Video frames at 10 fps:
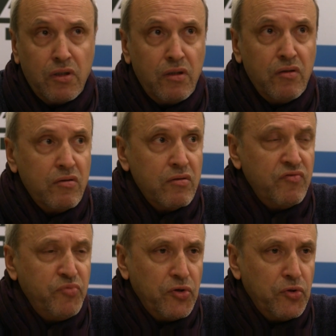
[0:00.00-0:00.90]
Они
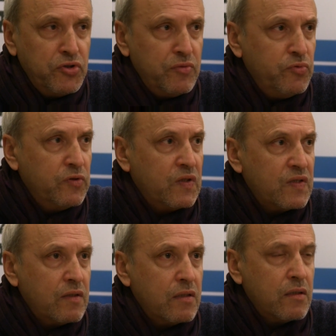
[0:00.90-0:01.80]
в первую очередь будут
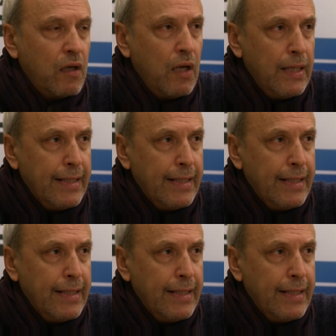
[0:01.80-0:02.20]
касаться